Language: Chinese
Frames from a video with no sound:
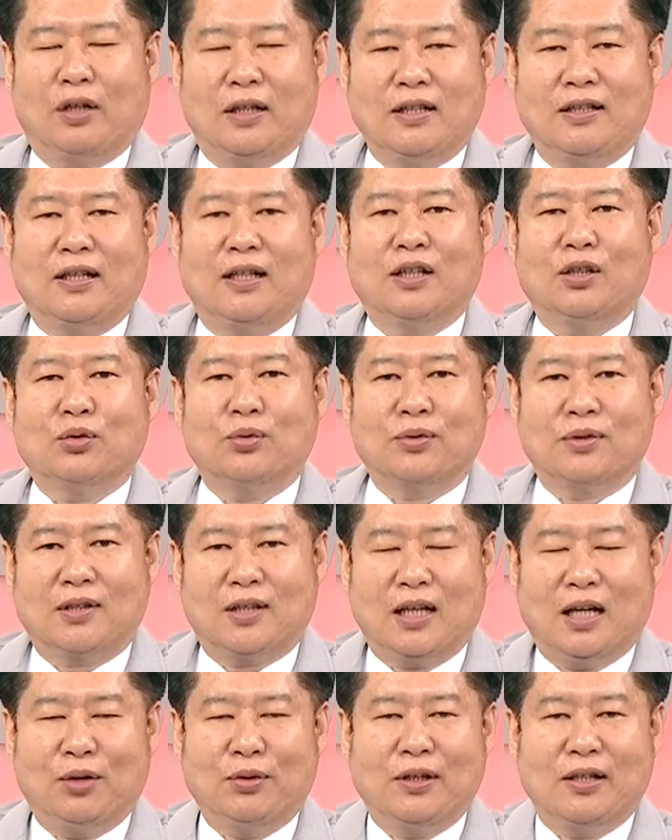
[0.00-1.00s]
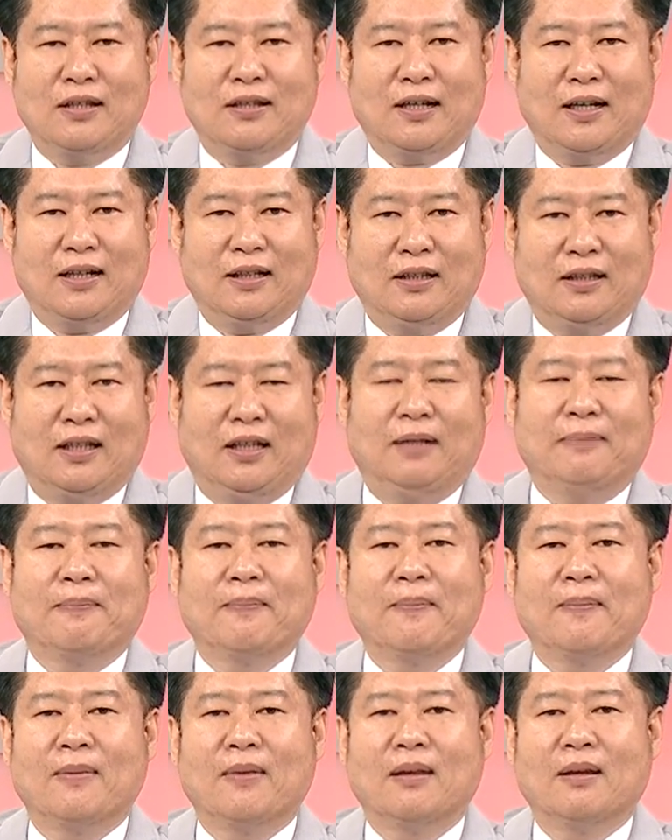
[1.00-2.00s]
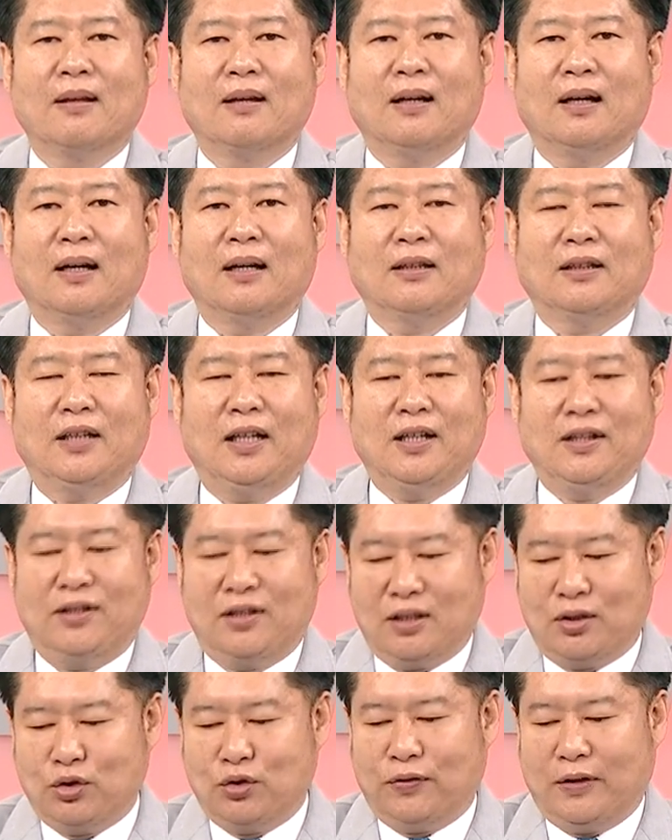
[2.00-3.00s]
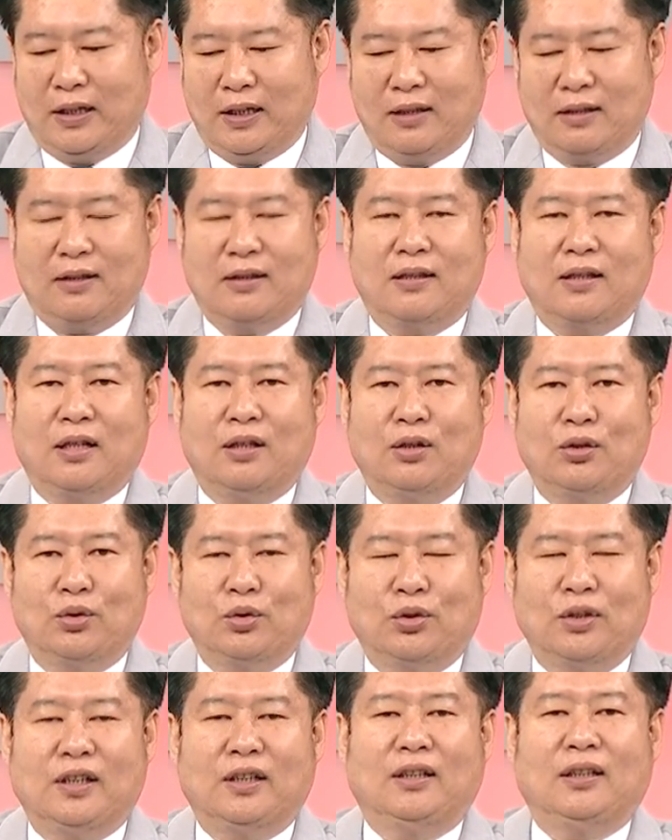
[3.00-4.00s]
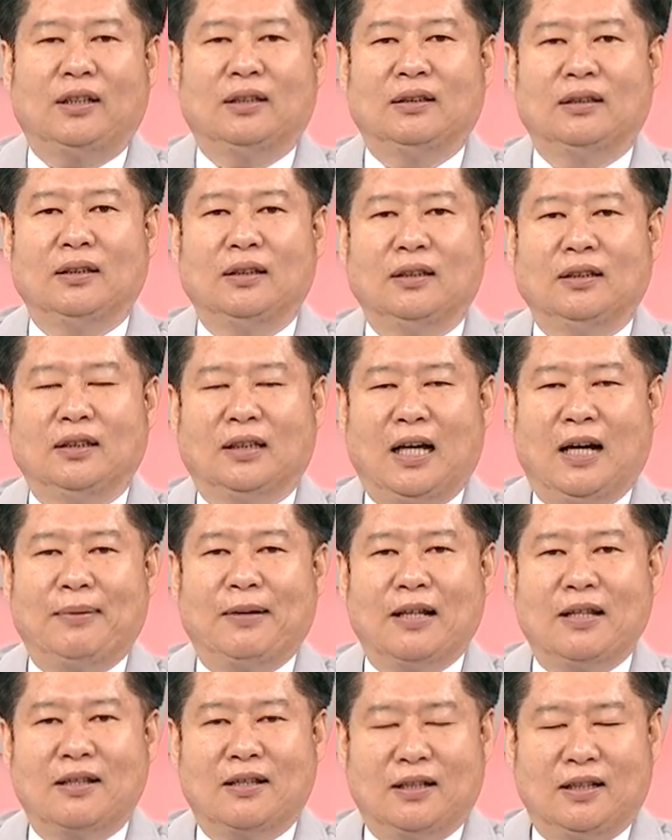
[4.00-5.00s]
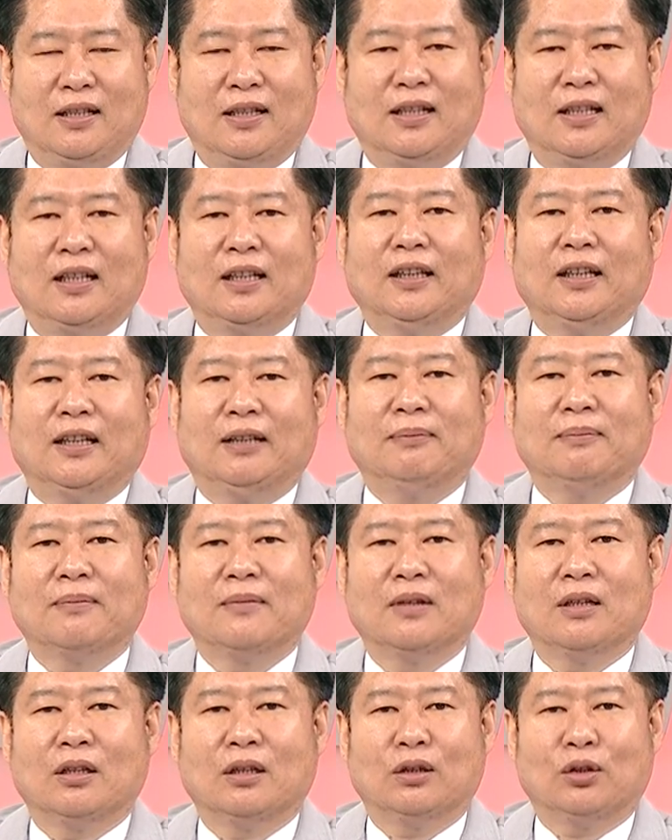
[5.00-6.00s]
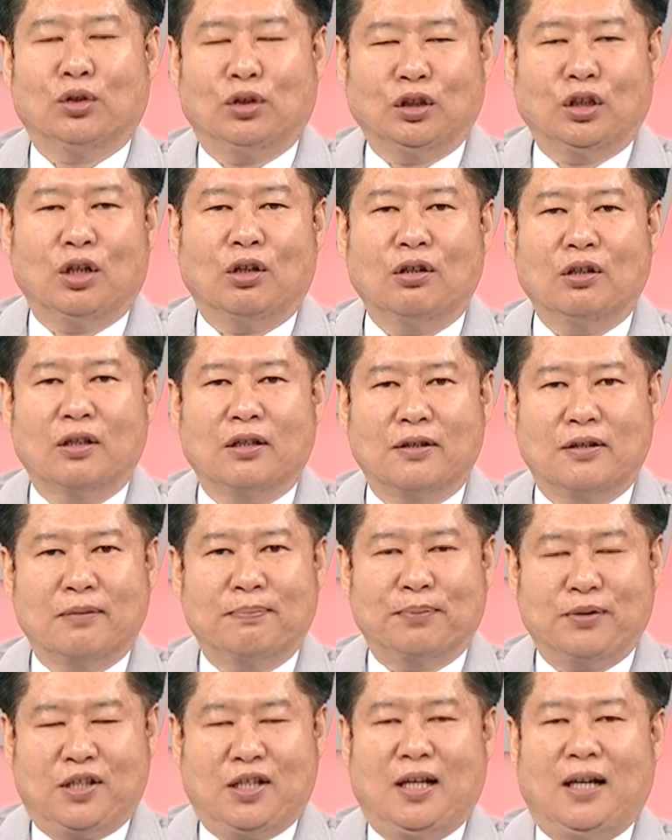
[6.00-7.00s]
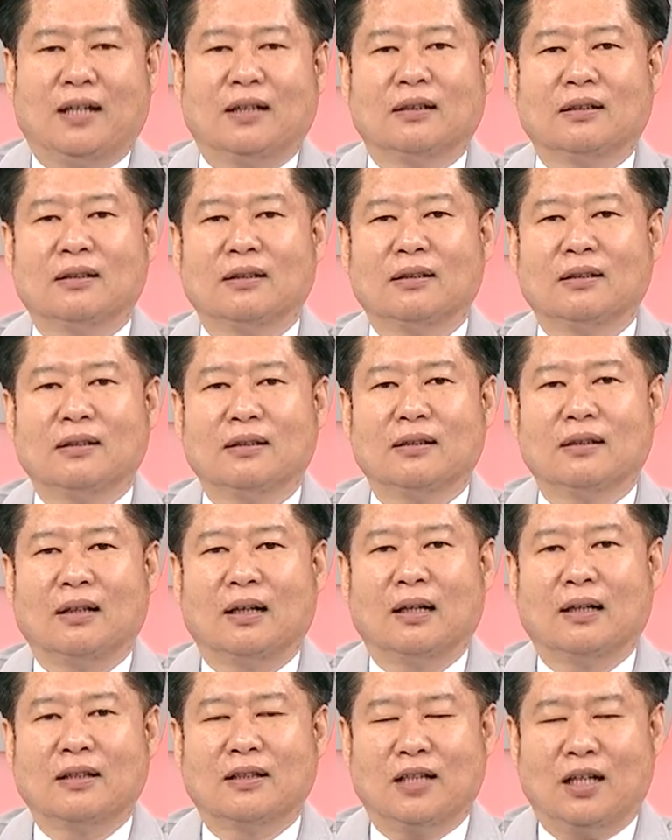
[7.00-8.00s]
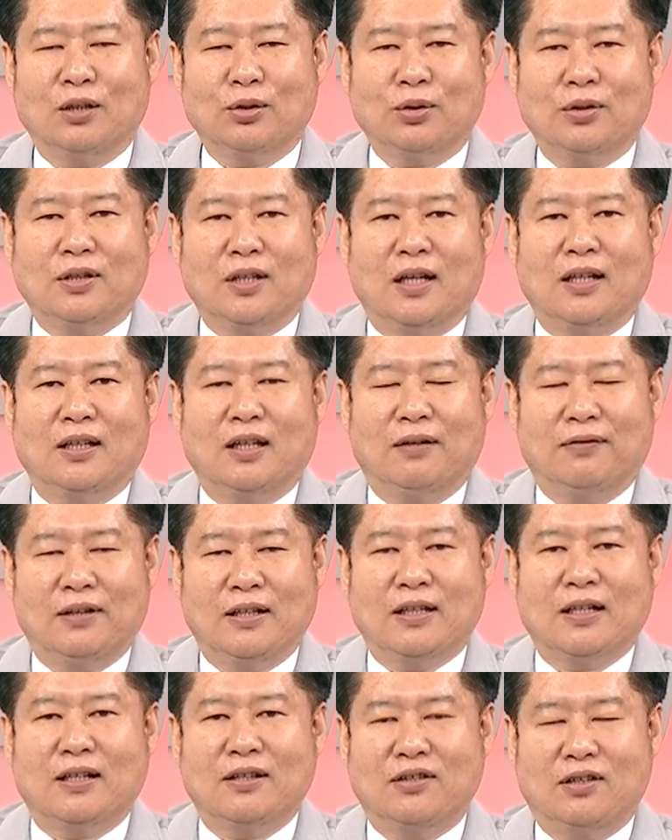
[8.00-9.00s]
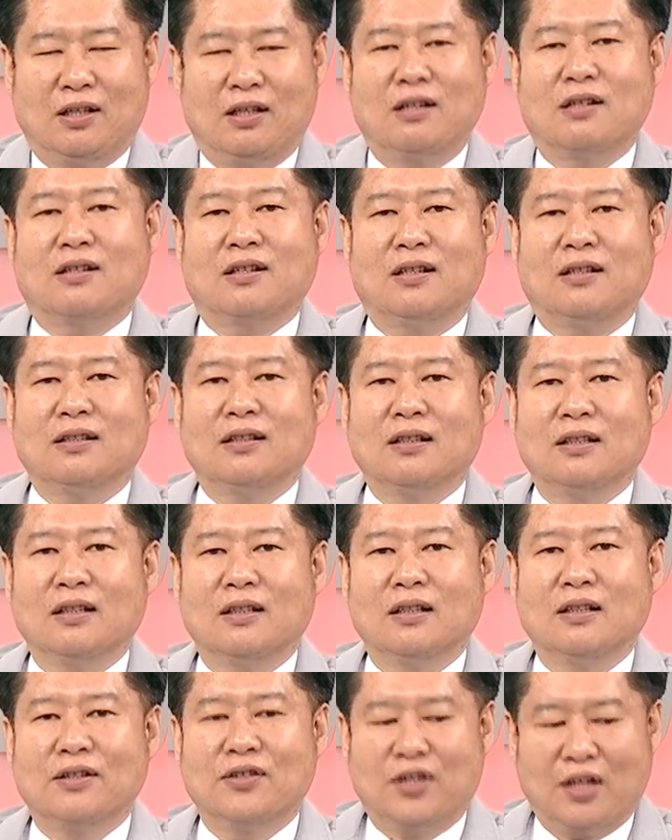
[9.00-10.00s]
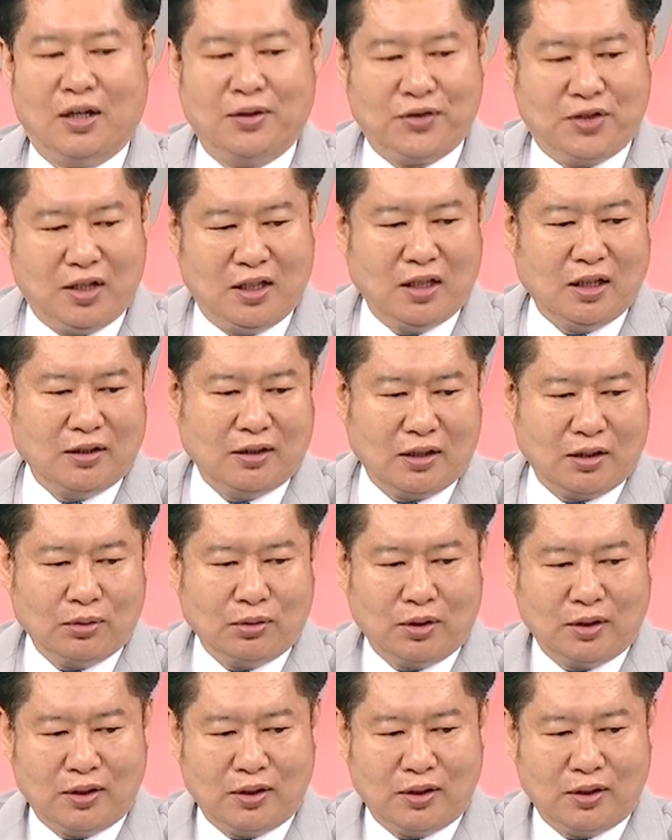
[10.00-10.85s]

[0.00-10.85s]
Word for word: 传产股稍微强一点，啊，电子股反而是稍微弱一点。大盘整体而言，多头可是不强，啊，操作上要非常谨慎，小心哈。这是